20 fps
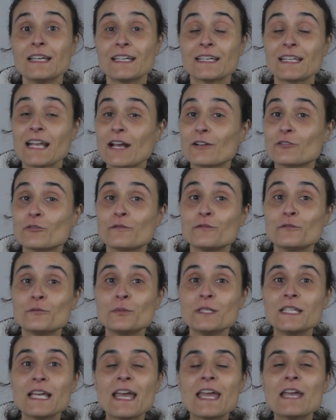A
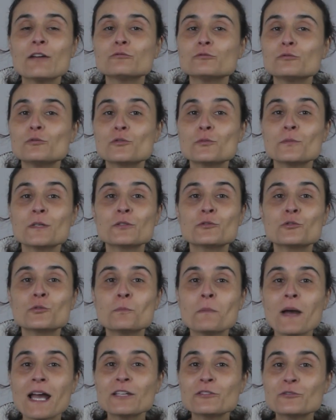aracnofobia é um dos medos
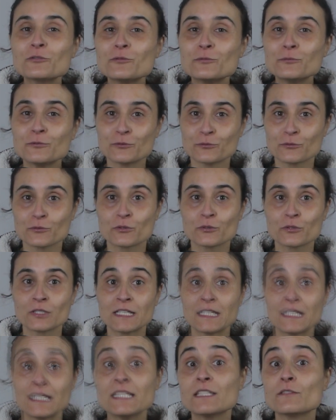mais comuns.
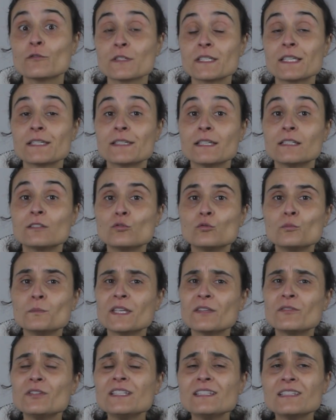E se você sente um
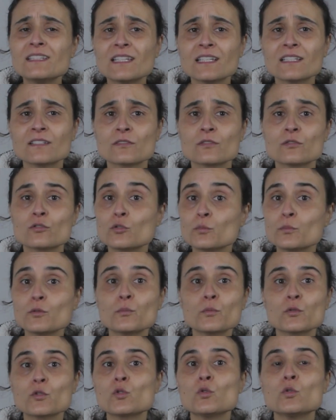medo intenso,
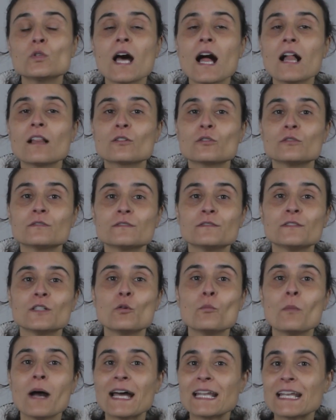desproporcional quando vê
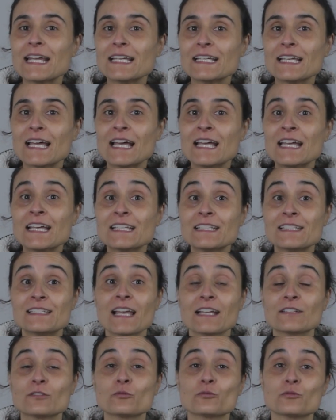uma aranha,
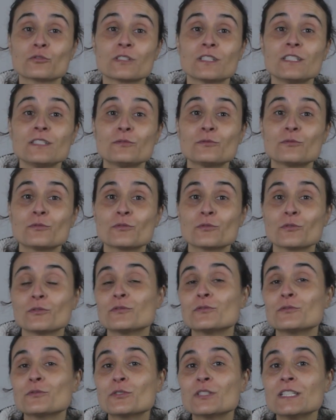desata os gritos ou
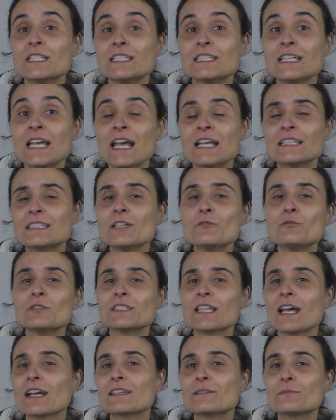fugir, tem um
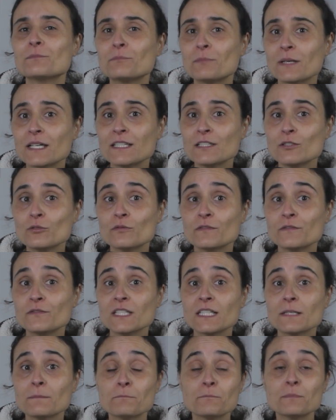ataque de pânico,
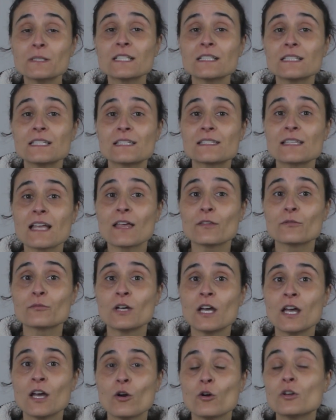fica paralisado
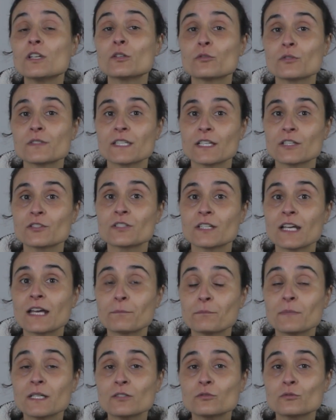ou nem consegue
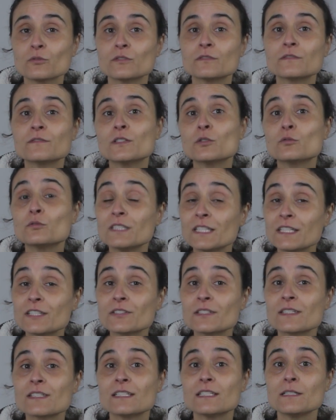chegar perto quando vê um
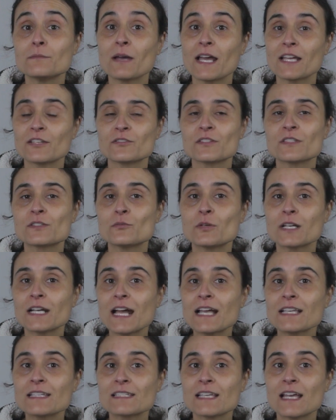destes animais na sua
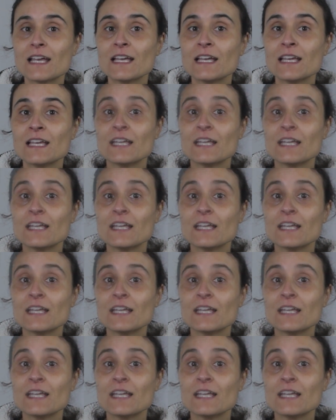casa,